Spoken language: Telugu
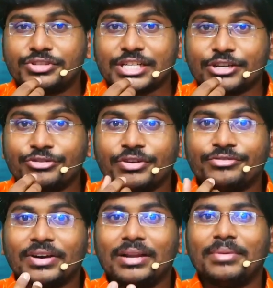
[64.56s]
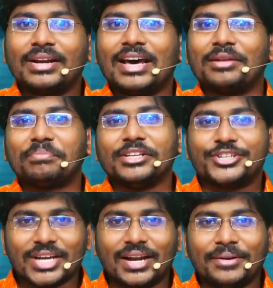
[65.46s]
జిహ్వ ఫలం అన్న
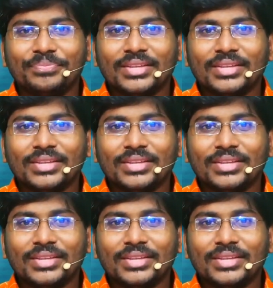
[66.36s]
అర్పించాలి